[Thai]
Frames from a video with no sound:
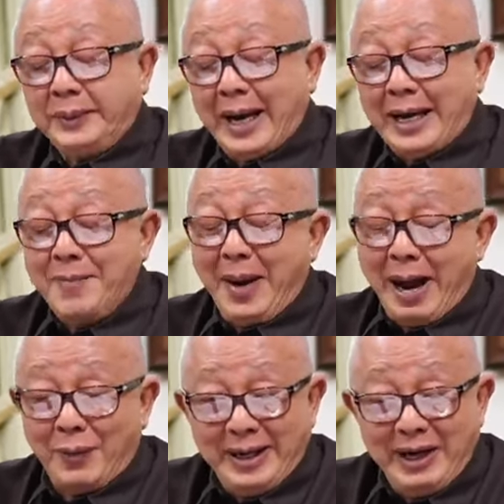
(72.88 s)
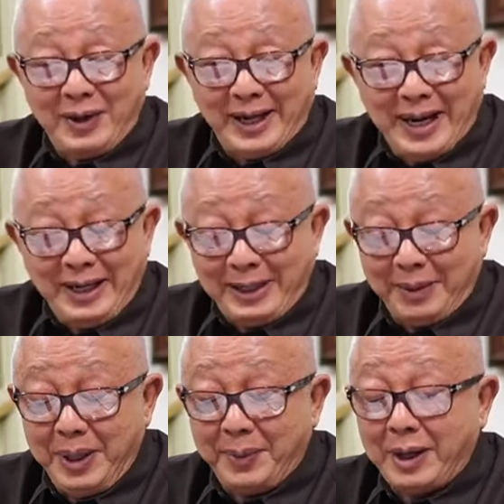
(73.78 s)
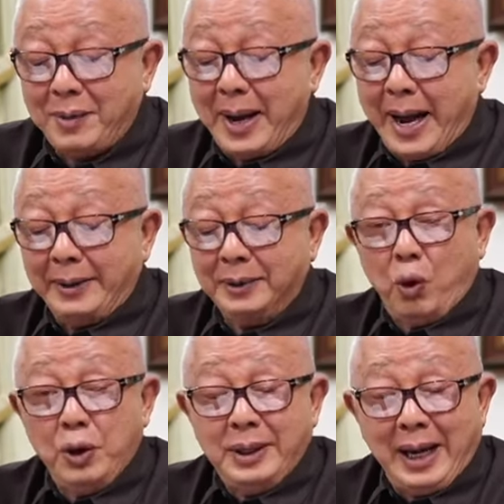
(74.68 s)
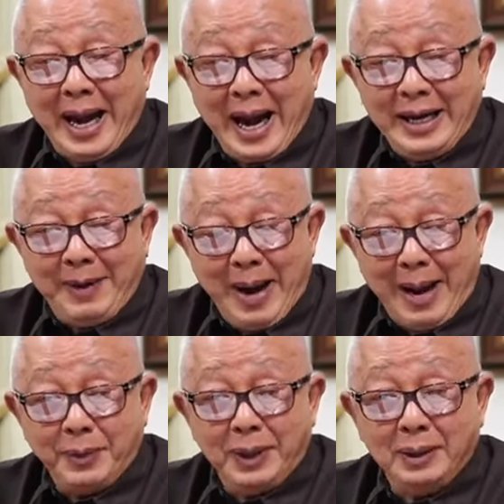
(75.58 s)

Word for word: บ แต่ในบ่ายวันเดียวกันนั้นที่ทำเนียบรัฐบาลคุณแถลงอีกแบบหนึ่